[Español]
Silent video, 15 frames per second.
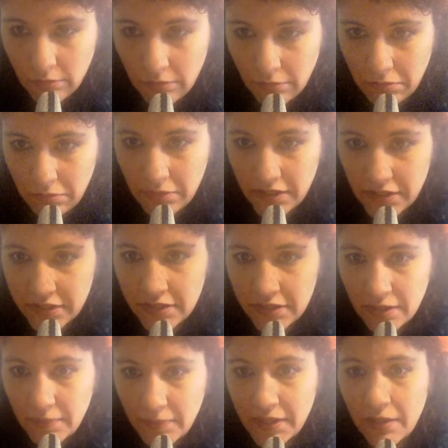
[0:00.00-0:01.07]
Esa es la
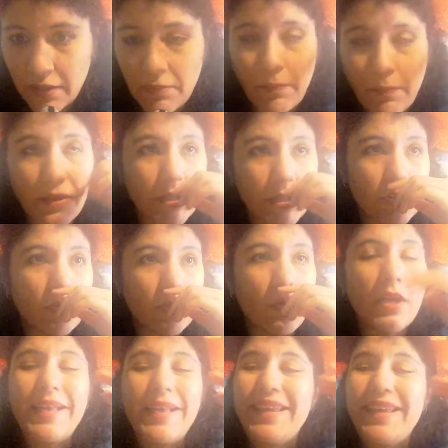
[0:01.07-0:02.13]
verdad, me pareció
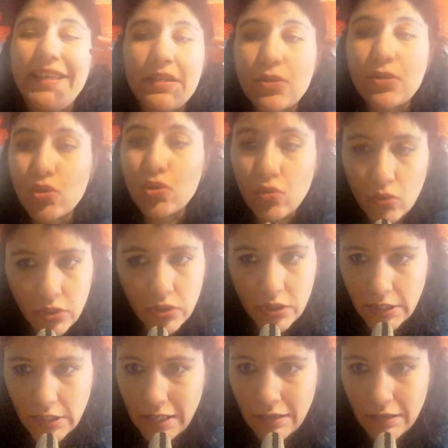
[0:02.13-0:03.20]

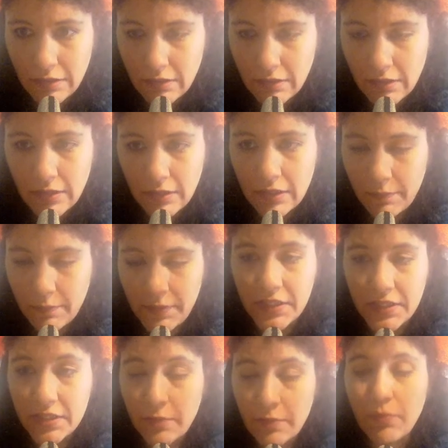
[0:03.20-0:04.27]
insulsa de
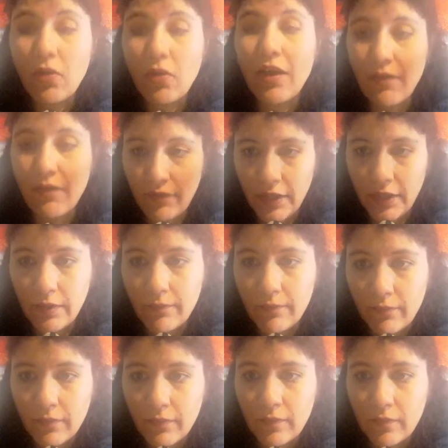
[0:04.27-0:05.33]
principio a fin.
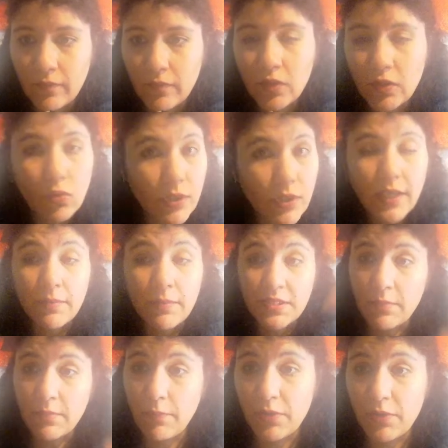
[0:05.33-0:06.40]
Si tú ya la viste,
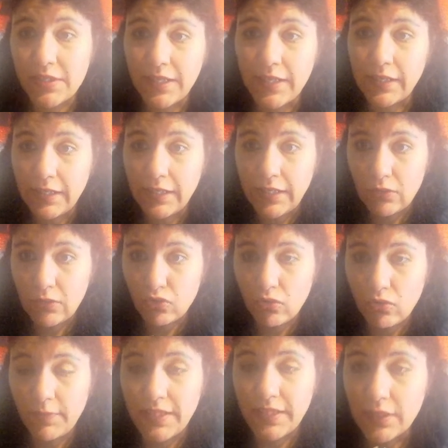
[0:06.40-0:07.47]
me puedes dejar clic en los
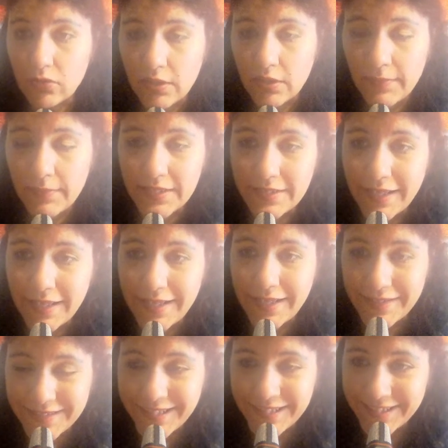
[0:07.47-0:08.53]
comentarios. ¿Sabías de
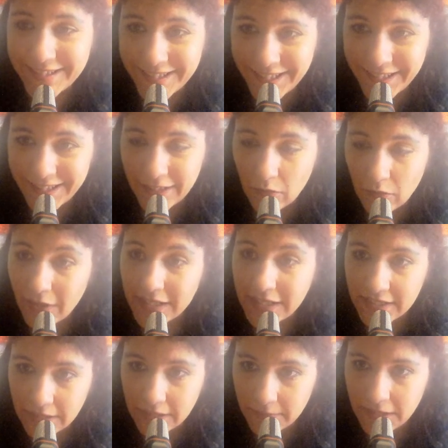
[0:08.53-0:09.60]
esta serie de No
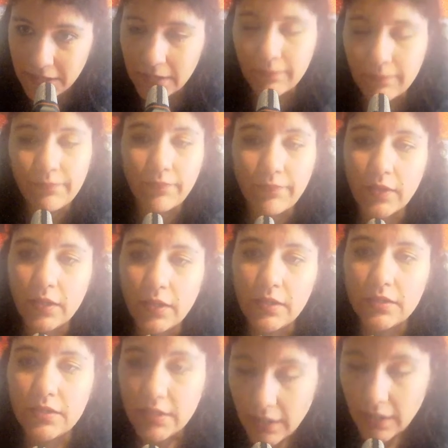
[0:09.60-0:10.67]
Activity?
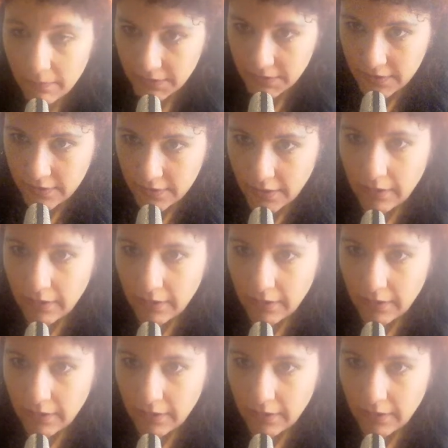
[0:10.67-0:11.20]
¿Ya la viste?